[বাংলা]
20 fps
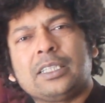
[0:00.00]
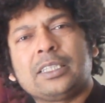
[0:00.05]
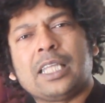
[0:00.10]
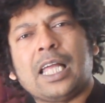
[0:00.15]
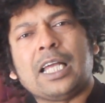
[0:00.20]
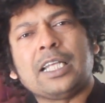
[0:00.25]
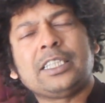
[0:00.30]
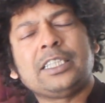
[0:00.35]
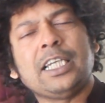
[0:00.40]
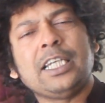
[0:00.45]

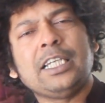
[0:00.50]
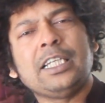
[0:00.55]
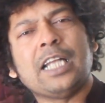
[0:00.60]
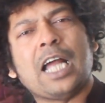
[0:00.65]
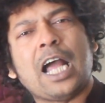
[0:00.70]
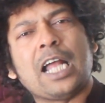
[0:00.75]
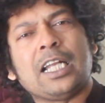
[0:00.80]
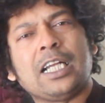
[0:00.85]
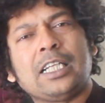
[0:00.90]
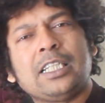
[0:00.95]
তার সেই
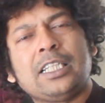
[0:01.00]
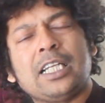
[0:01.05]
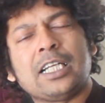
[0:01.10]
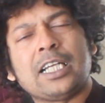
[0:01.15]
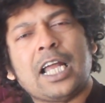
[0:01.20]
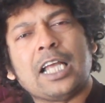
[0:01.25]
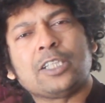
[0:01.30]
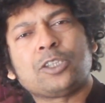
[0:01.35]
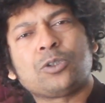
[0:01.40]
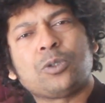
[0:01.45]
আর একটা
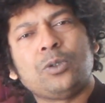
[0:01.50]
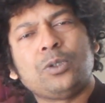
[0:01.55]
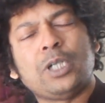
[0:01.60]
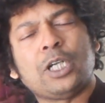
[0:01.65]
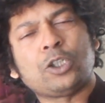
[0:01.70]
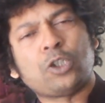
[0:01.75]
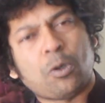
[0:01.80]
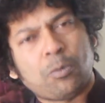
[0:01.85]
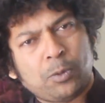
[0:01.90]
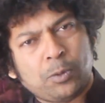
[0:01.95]

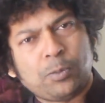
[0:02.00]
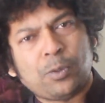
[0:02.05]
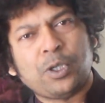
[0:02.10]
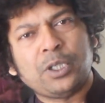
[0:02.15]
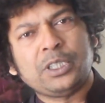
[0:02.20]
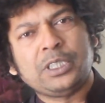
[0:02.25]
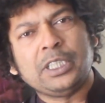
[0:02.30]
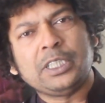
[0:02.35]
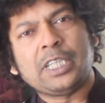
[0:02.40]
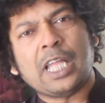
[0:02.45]
রাজকন্যা
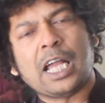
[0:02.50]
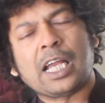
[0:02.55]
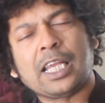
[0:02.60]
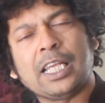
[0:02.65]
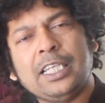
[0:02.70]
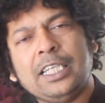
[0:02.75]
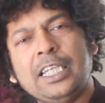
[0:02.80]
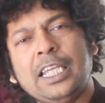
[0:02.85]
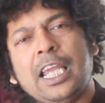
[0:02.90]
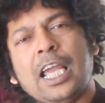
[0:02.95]
সমবয়সী
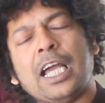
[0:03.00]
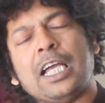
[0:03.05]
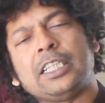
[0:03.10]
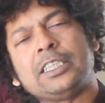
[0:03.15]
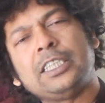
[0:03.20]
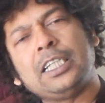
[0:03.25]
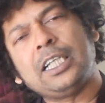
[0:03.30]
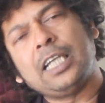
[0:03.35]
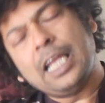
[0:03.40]
তাকে নিয়ে আসে